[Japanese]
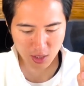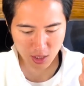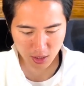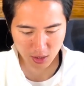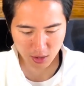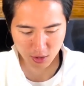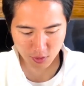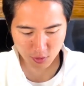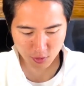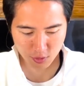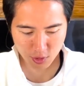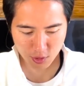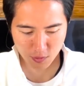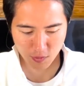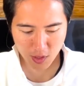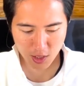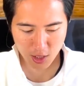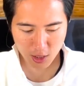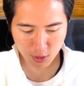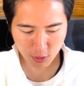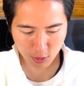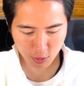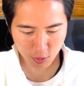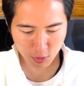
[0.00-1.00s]
ていうふうに言わ
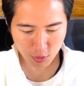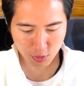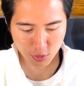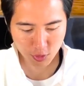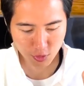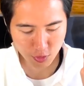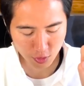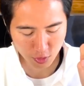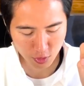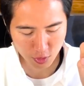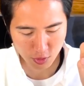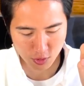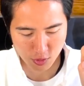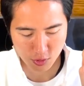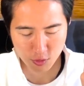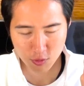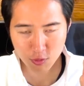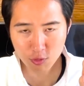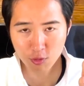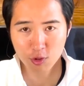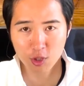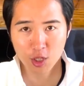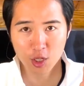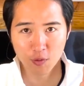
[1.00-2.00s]
れると、入居する
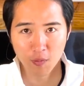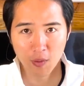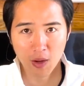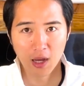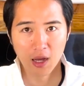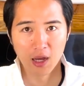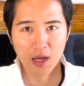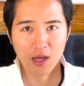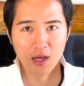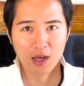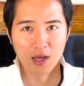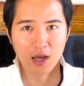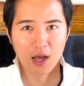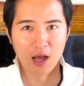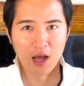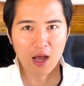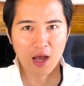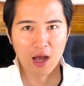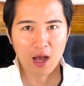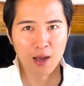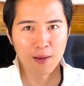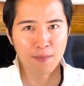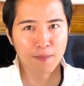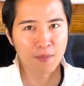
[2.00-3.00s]
ときには、
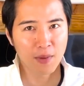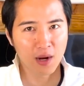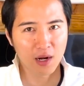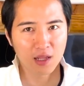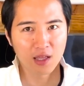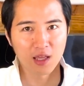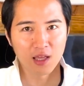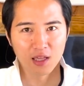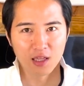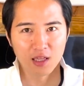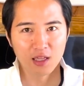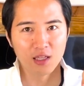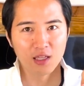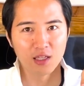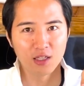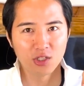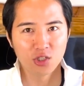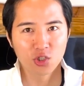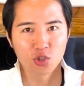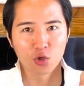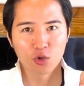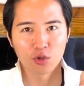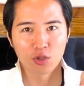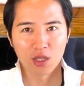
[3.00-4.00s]
あんまりいい印
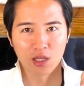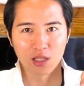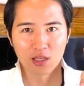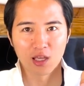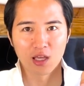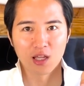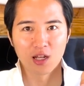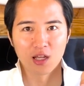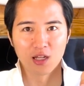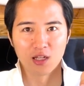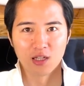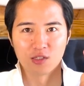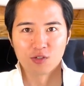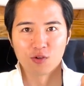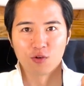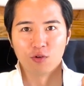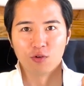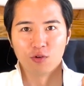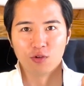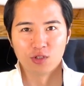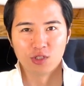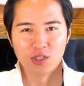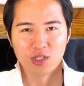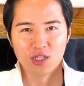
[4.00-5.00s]
象って与えないんです
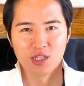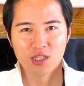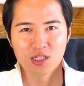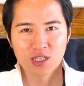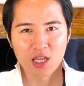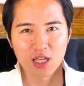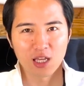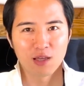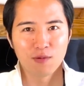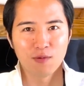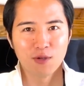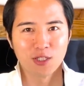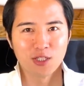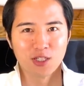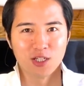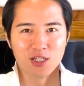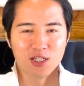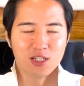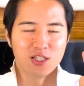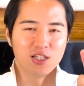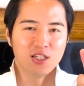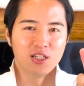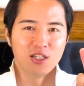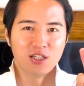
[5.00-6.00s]
よ。審査厳しい
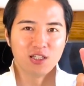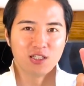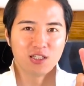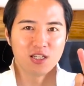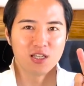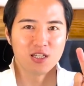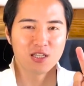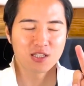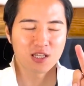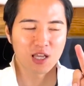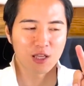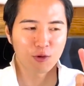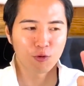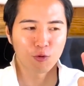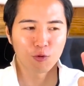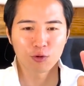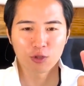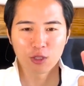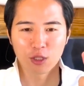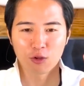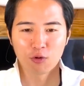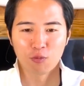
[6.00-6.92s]
し、審査通った